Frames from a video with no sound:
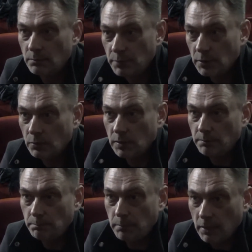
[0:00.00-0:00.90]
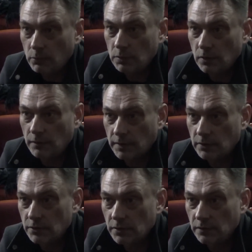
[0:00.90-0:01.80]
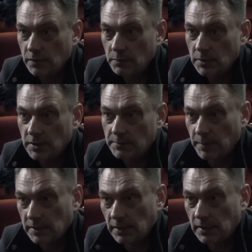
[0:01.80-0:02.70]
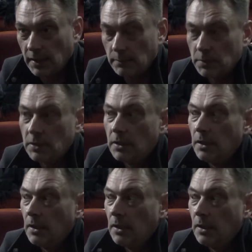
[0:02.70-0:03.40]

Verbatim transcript: były pełnowartościowymi spektaklami.